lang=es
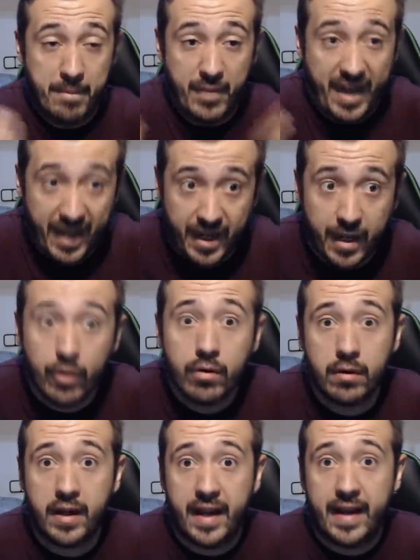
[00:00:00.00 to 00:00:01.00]

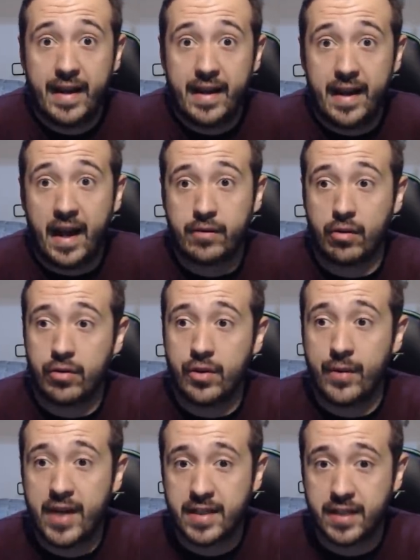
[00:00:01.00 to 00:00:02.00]
creo que la actuación
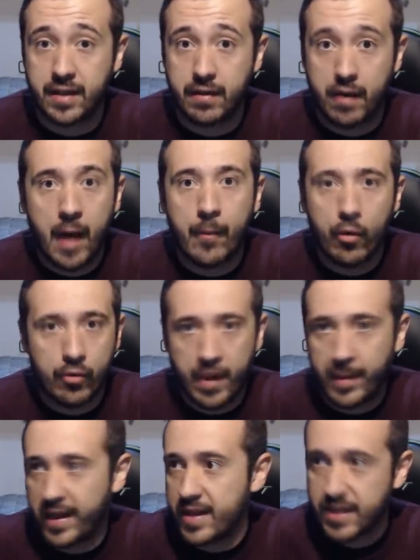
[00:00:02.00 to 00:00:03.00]
debería ser, a lo mejor, una
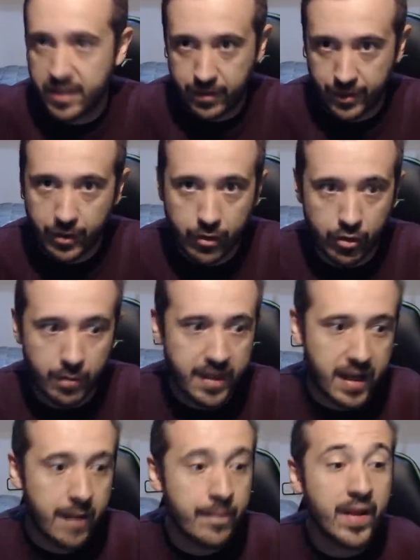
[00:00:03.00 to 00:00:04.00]
pequeña sanción
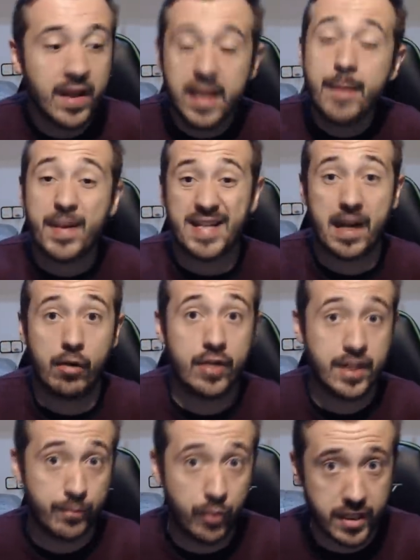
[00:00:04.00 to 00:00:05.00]
económica y pesarlo
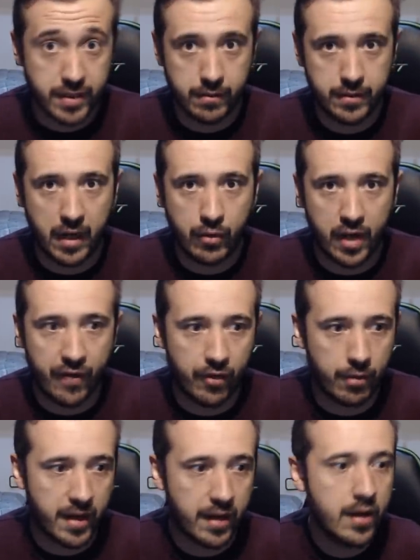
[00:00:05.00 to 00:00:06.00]
después, de alguna
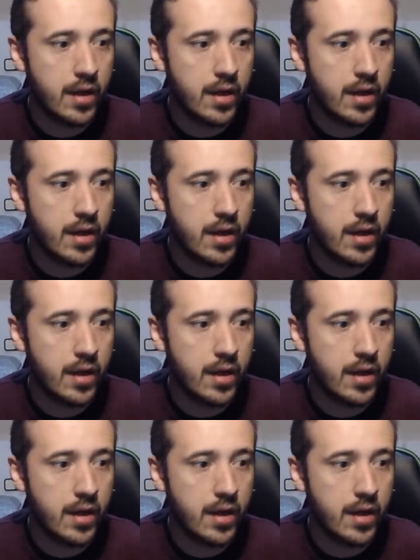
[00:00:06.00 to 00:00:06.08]
forma.